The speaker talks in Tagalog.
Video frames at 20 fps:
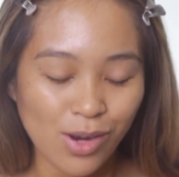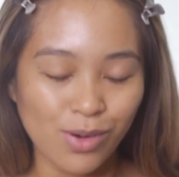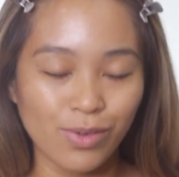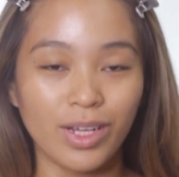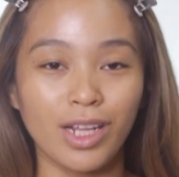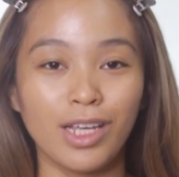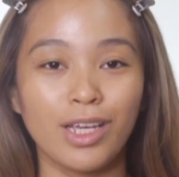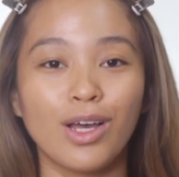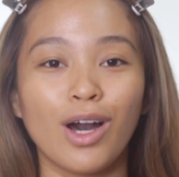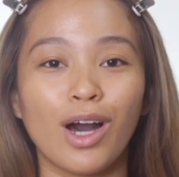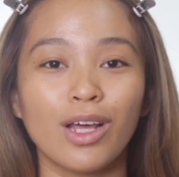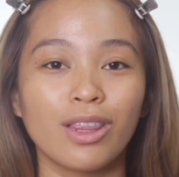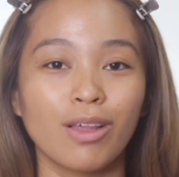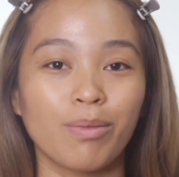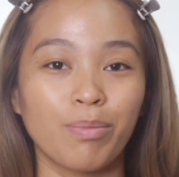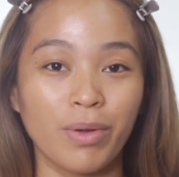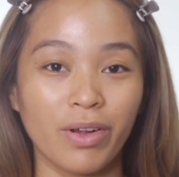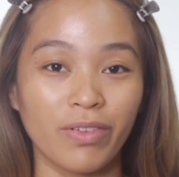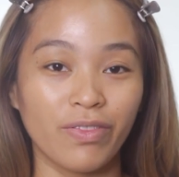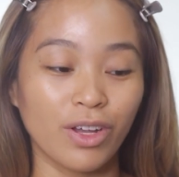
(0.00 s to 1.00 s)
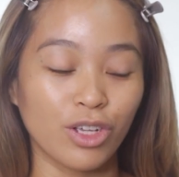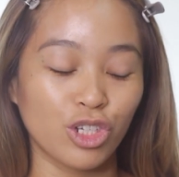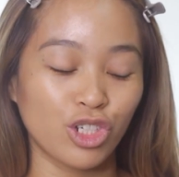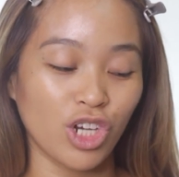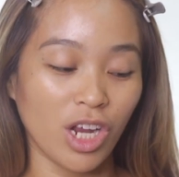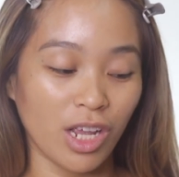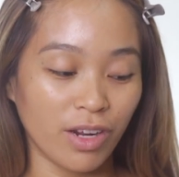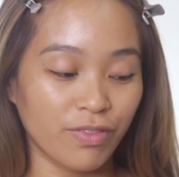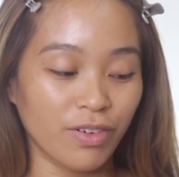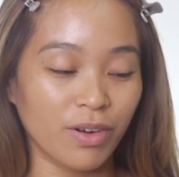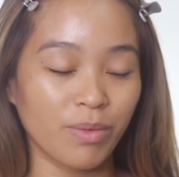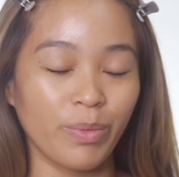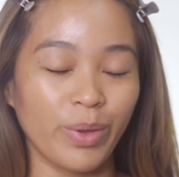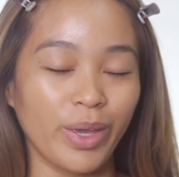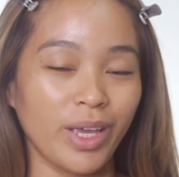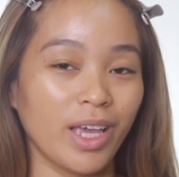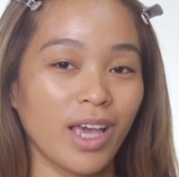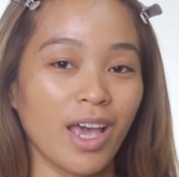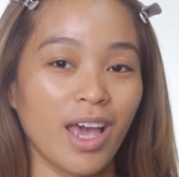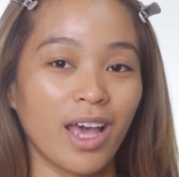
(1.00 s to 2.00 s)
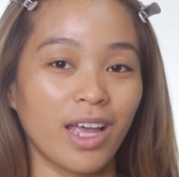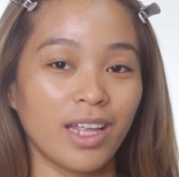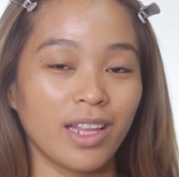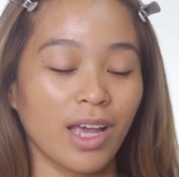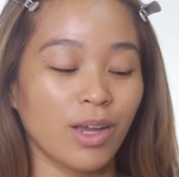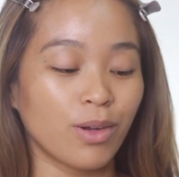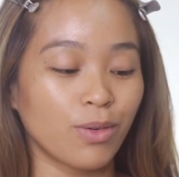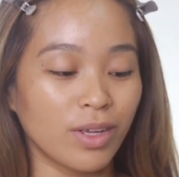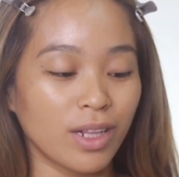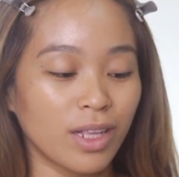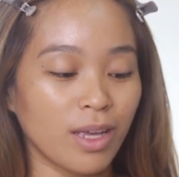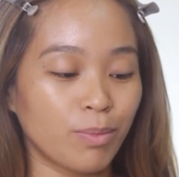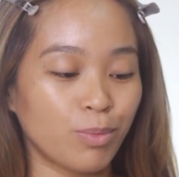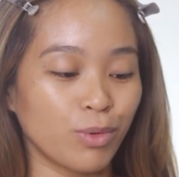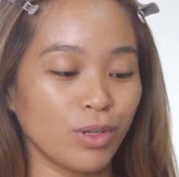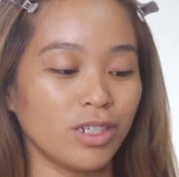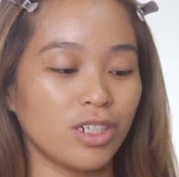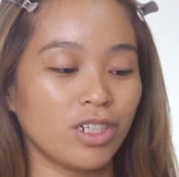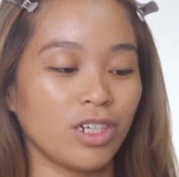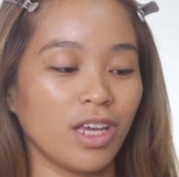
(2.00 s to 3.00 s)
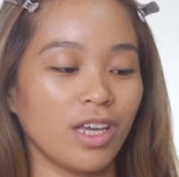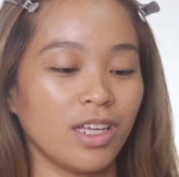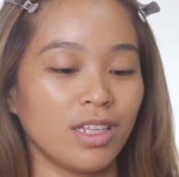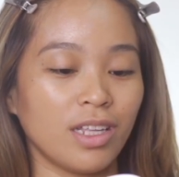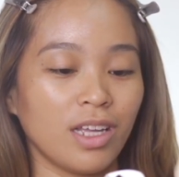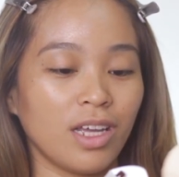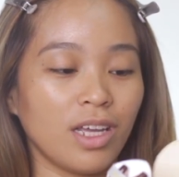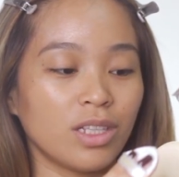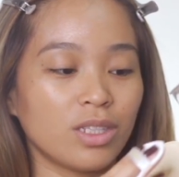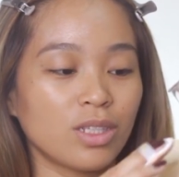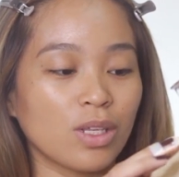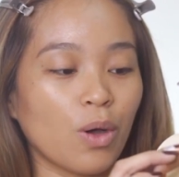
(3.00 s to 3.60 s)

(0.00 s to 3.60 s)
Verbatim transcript: really got the perfect shade for me and I really appreciate it.